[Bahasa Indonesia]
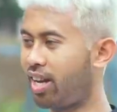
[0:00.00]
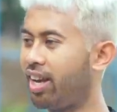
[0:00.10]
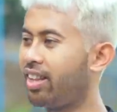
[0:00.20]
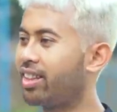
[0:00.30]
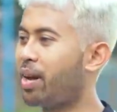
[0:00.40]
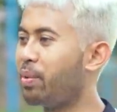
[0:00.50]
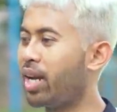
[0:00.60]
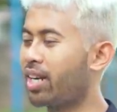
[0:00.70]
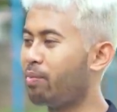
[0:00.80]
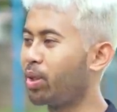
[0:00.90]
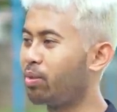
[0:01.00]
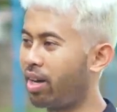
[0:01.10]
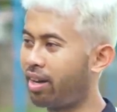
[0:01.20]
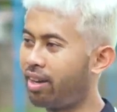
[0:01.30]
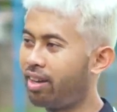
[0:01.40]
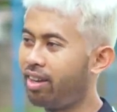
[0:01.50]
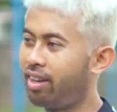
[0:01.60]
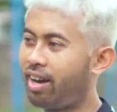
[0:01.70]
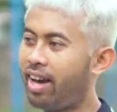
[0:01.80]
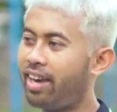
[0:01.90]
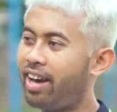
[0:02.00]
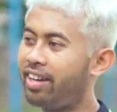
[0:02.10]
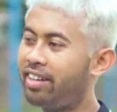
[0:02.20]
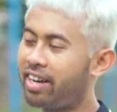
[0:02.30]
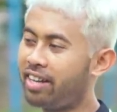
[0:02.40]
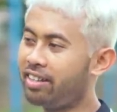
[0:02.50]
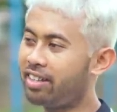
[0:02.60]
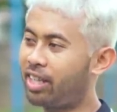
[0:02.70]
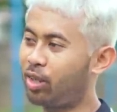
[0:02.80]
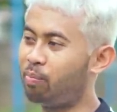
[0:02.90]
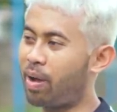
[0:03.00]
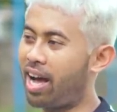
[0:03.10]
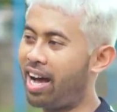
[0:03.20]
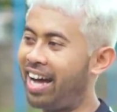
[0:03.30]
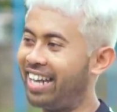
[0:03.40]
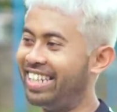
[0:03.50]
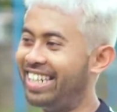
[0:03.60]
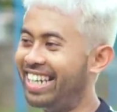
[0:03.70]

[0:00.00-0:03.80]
kalian tampilan rambut gue kayak ini kan ketumpahan